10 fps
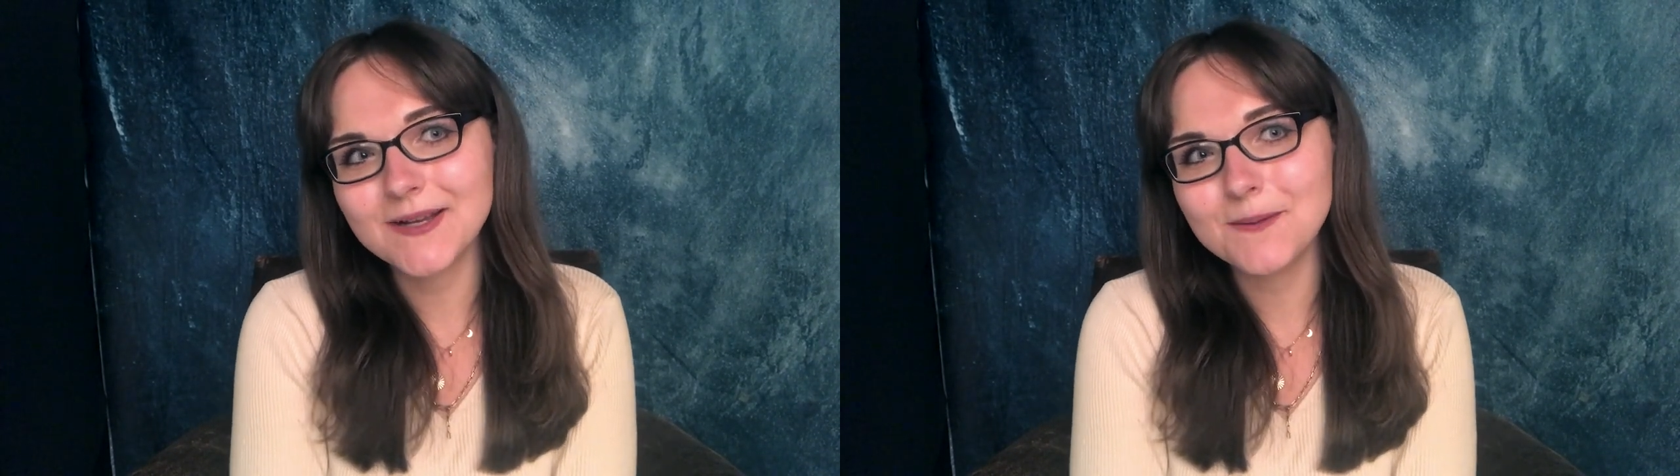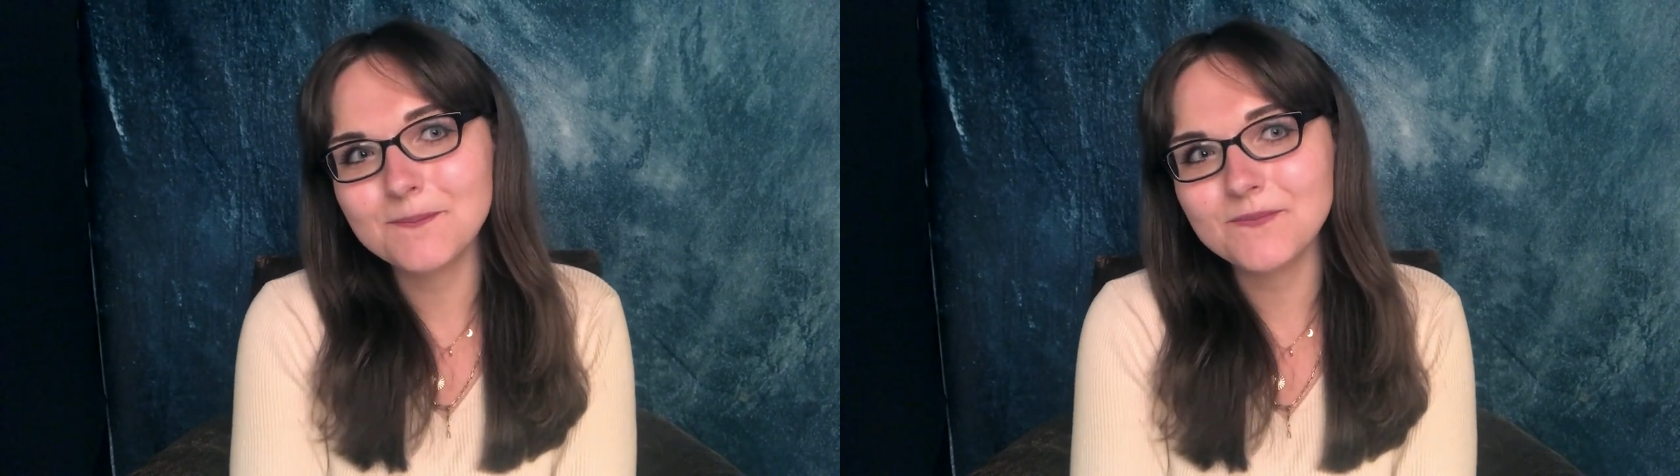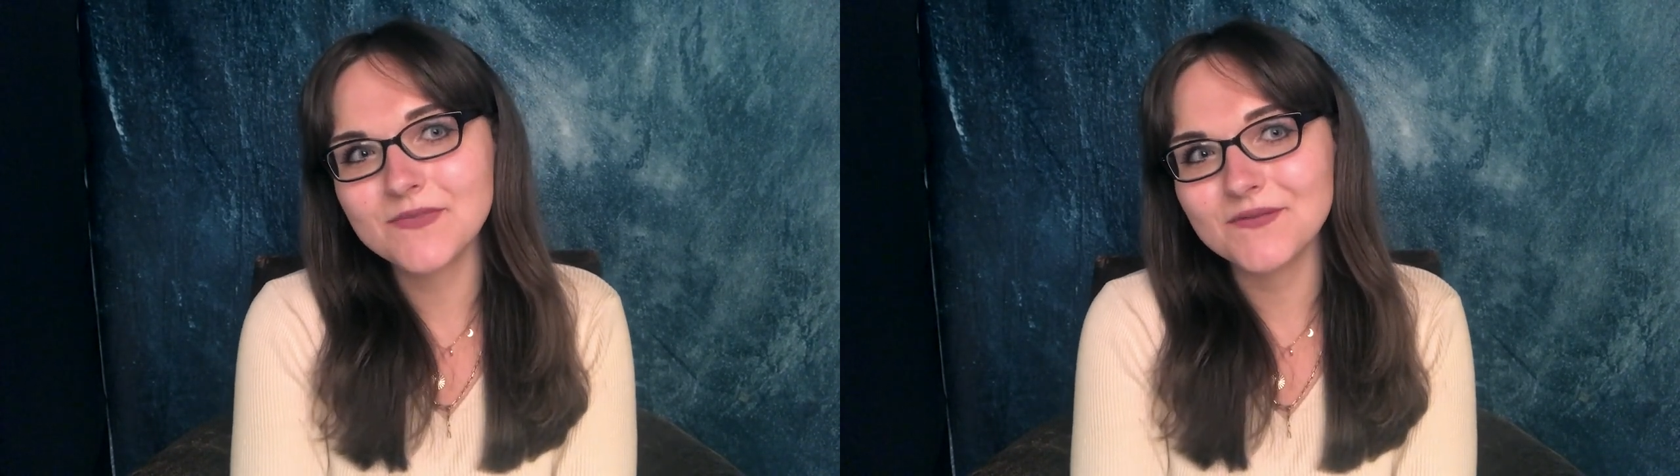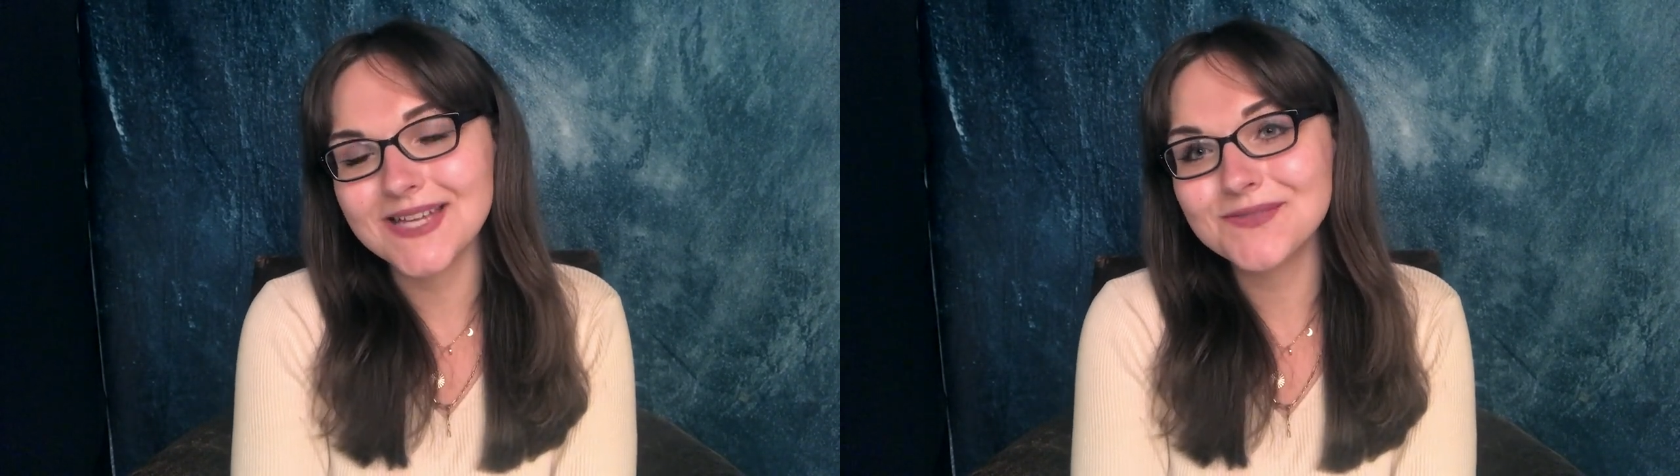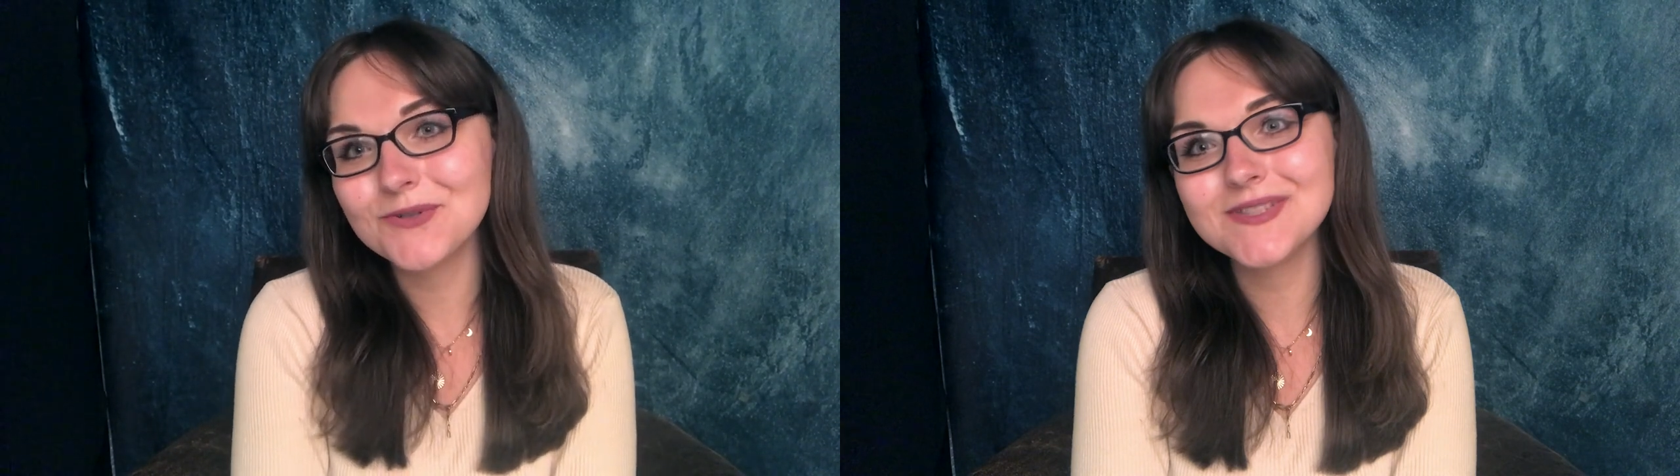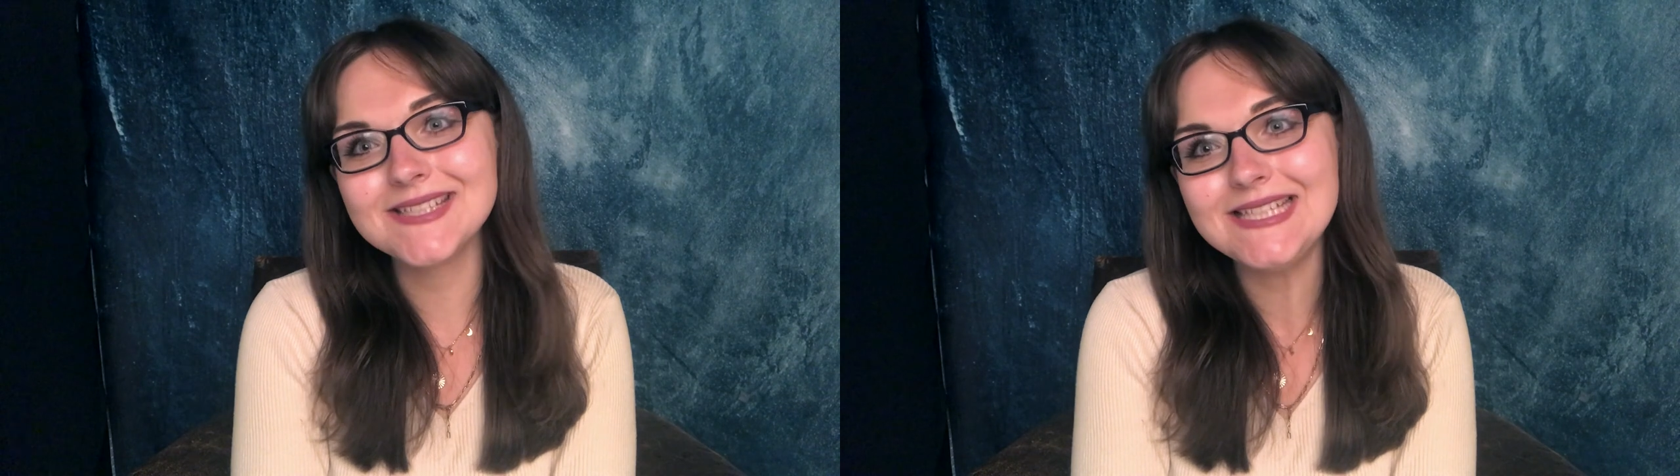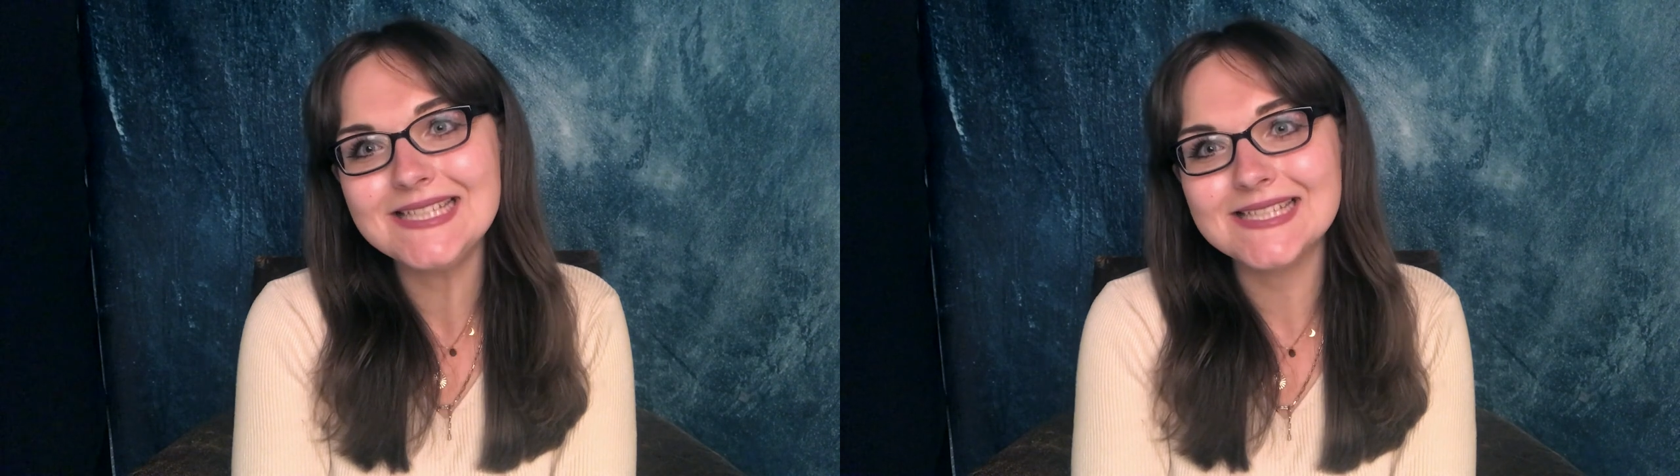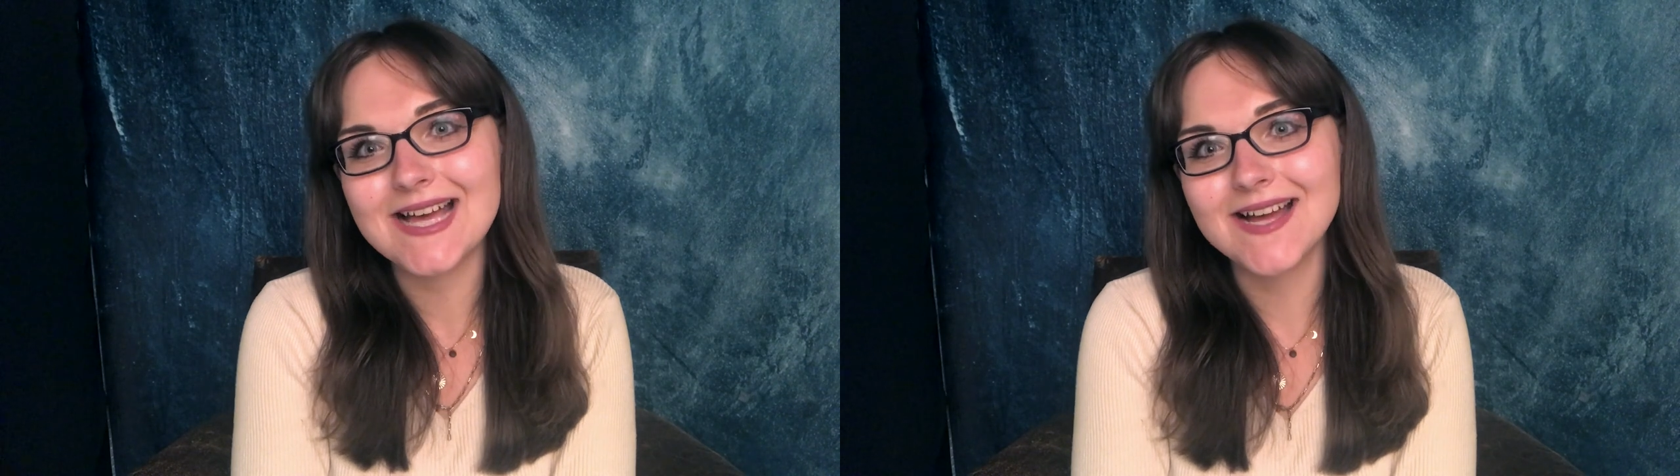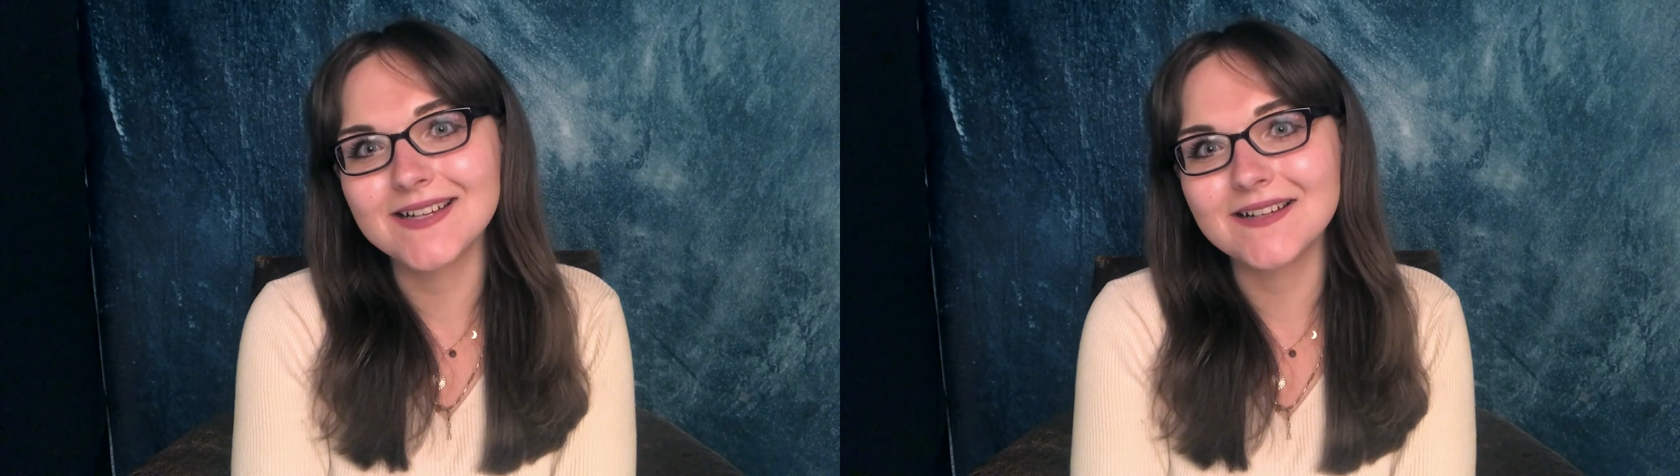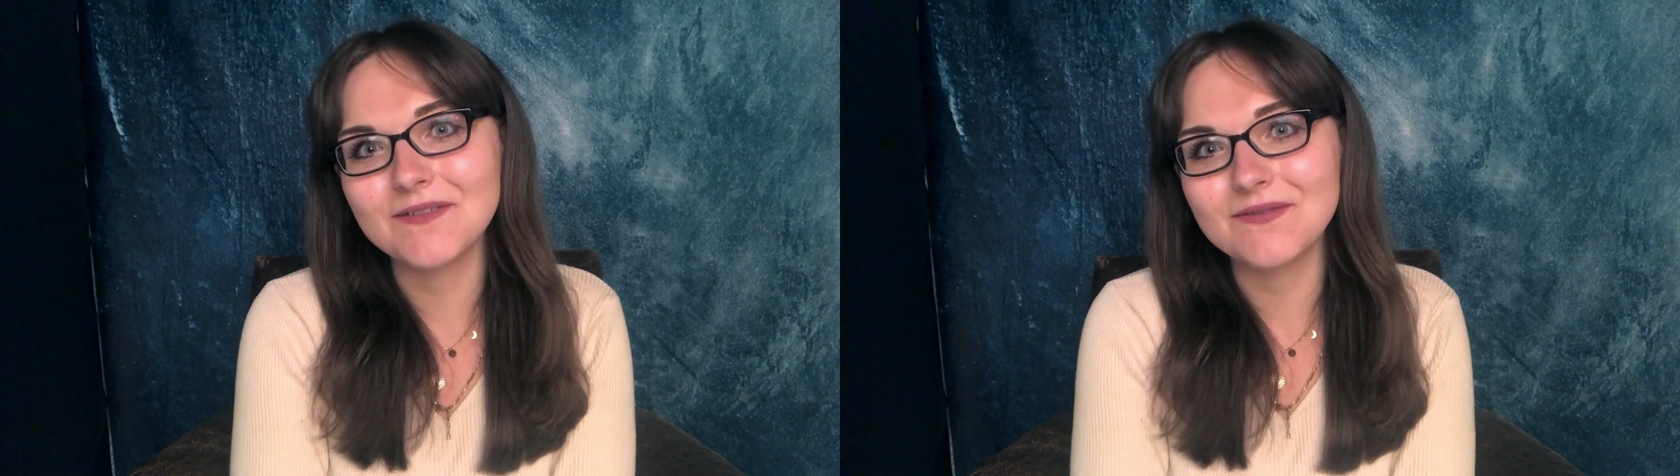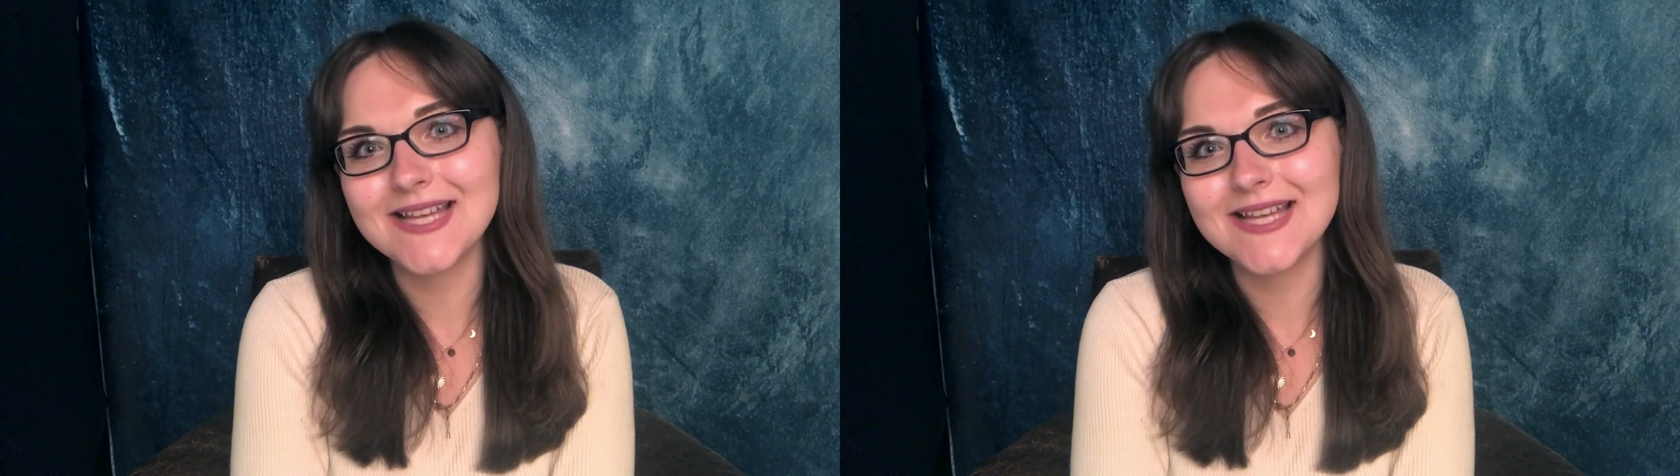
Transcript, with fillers: Ähm, was würden Sie denn sagen,